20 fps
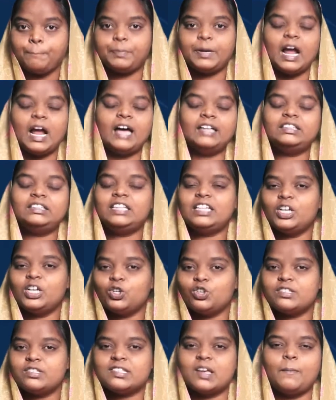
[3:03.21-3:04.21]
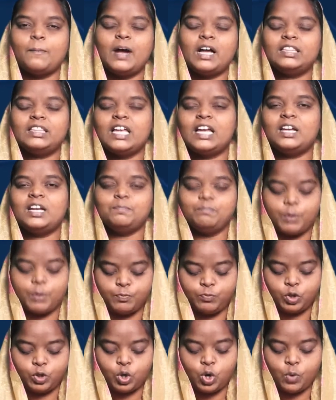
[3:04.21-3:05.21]
ప్రార్థనకు సమాధానం
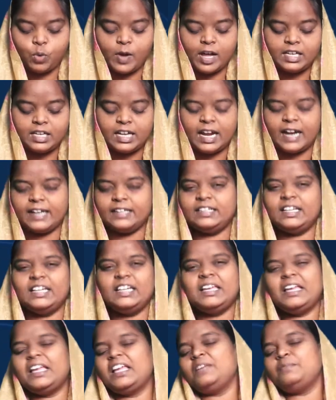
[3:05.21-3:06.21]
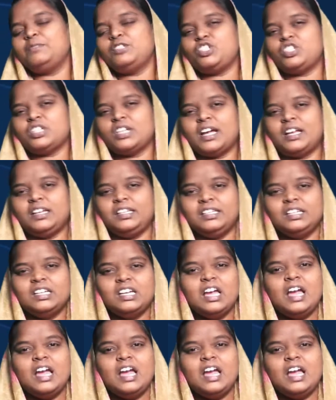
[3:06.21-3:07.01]
పొందుకోవాలి అంటే ఏమి చేయాలి